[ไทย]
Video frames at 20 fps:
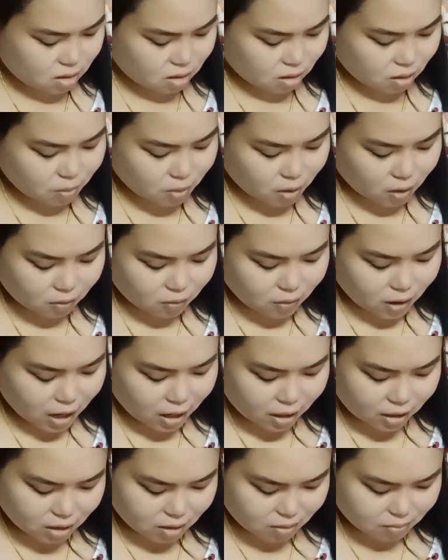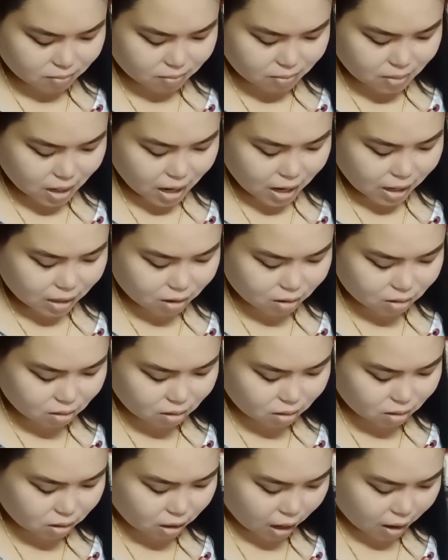ต้องบอกว่าเยอะมากแล้ว
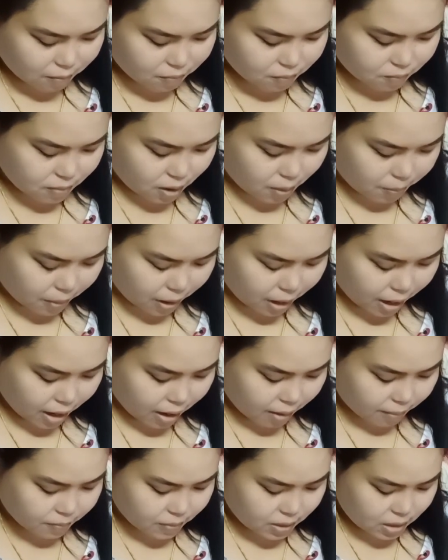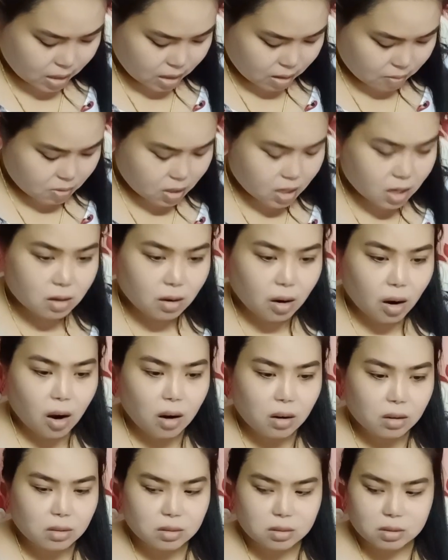ก็ทำแบบภาพมีกล้อ
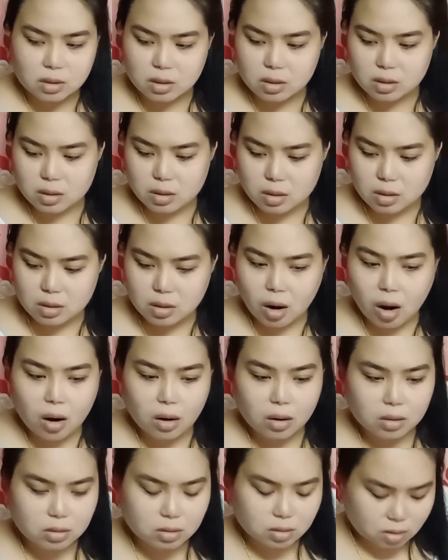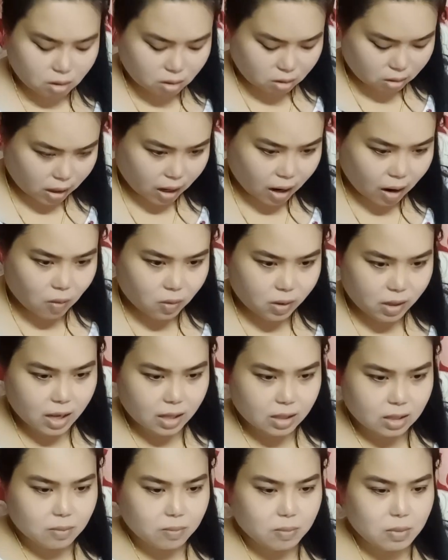งคือกล้องของเขาเนี่ย
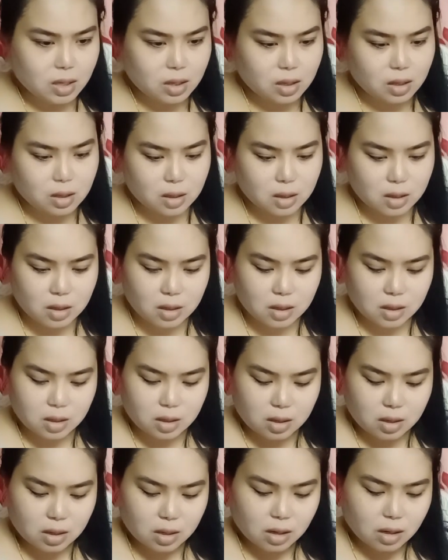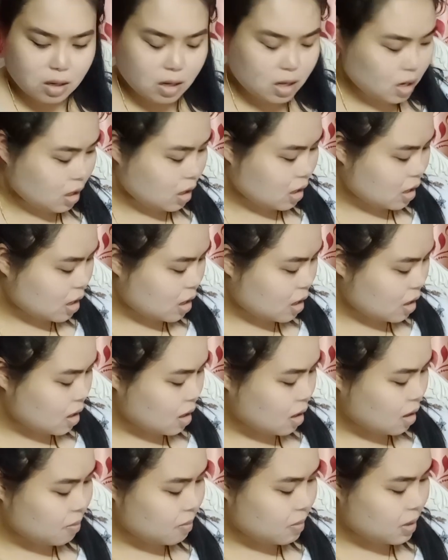จะมีเขาเรียกอะไร
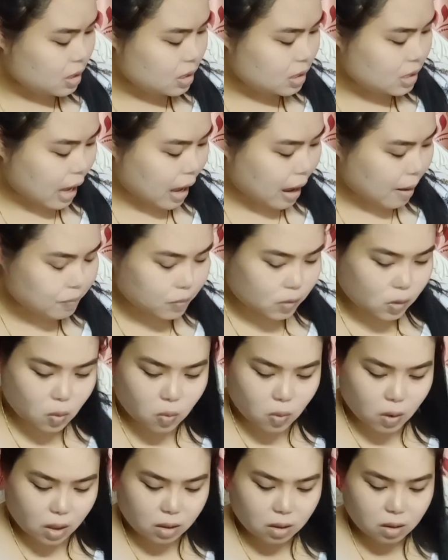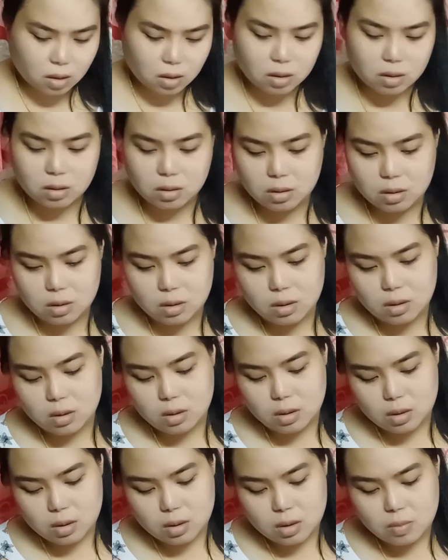อ่ะมีสามตัวเนาะ
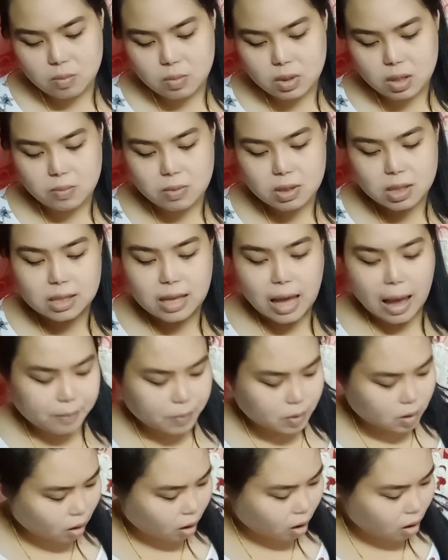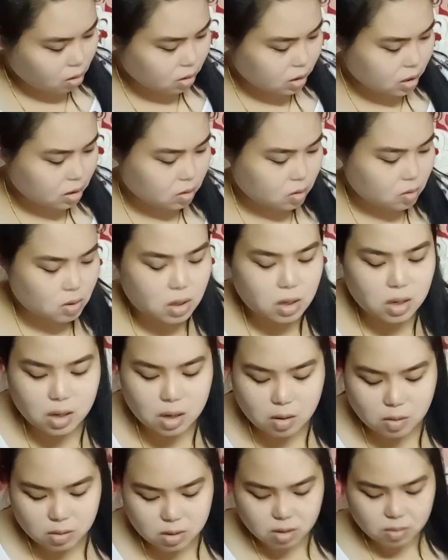มีมีสามกล้องในตัวเดี
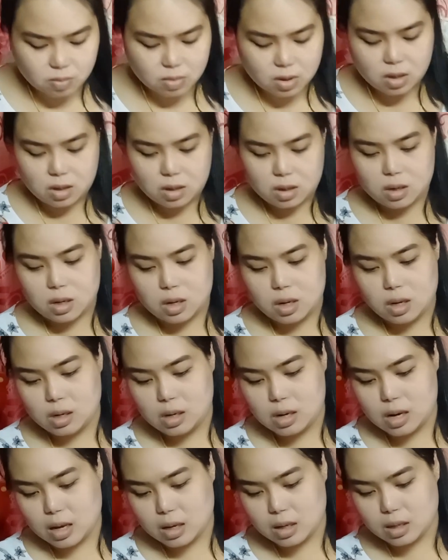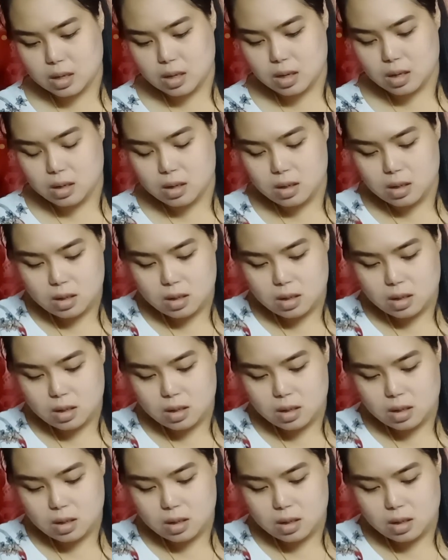ยวใช่ไหมข้างหลังเนี่ย